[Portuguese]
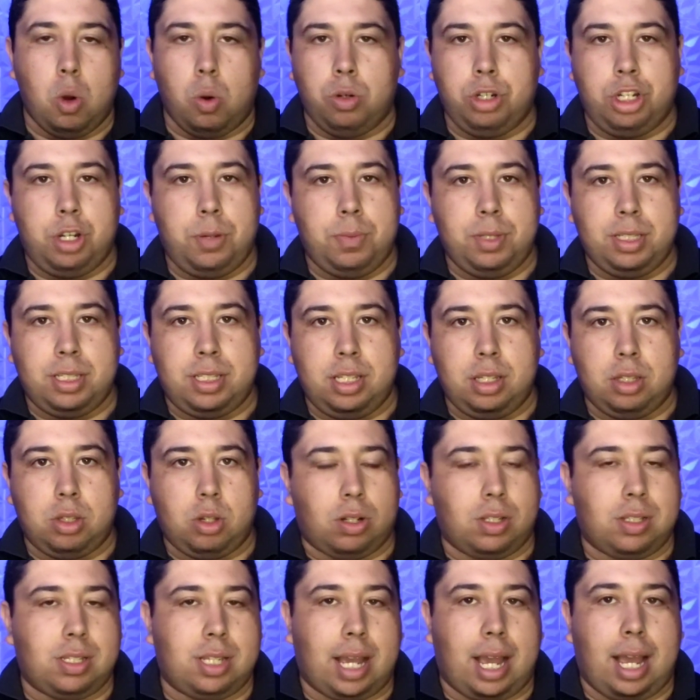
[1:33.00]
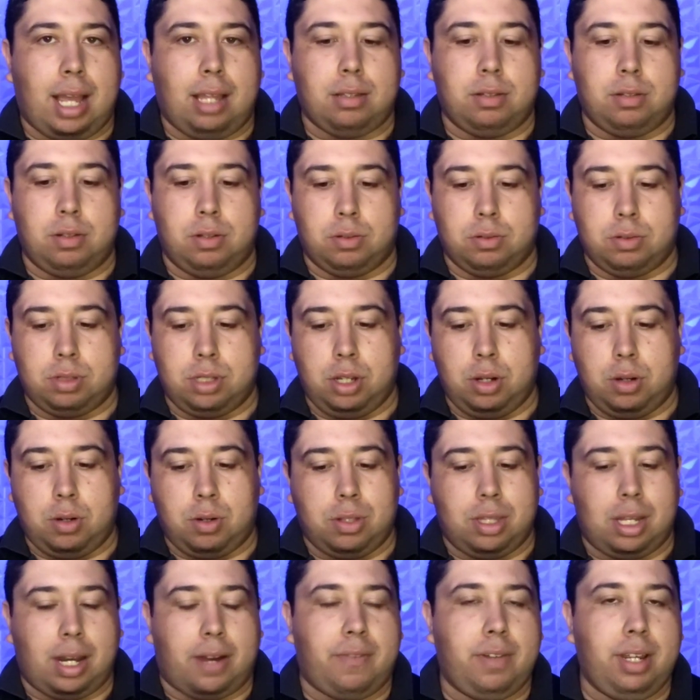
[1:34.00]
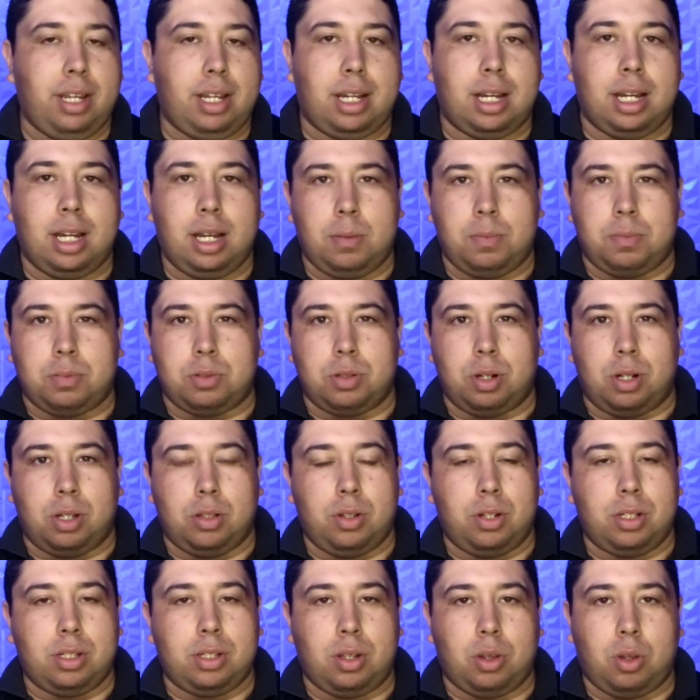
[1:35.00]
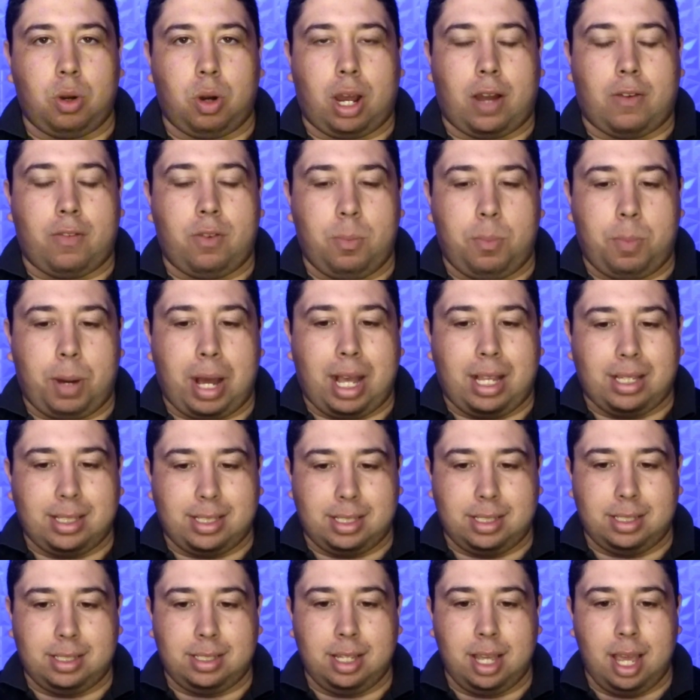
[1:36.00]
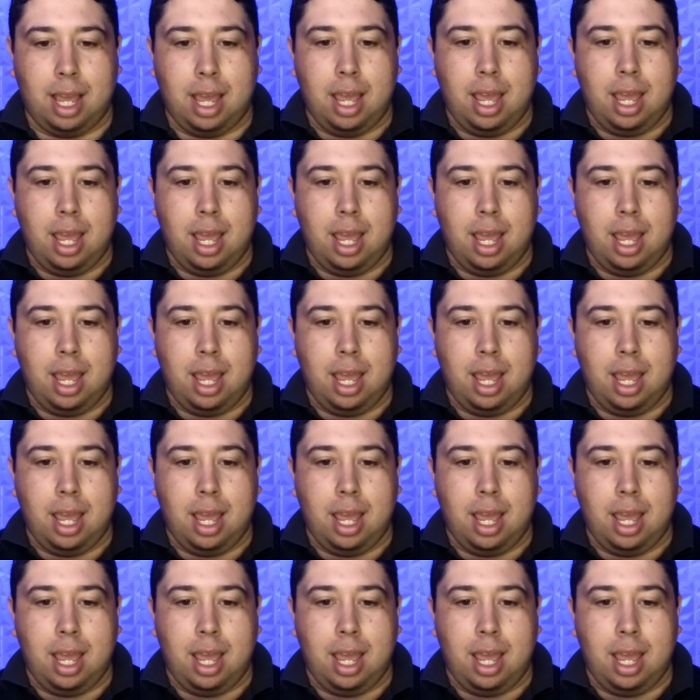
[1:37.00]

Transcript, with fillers: Um time desentrosado, não se encontrava em campo, os jogadores não trocavam passes.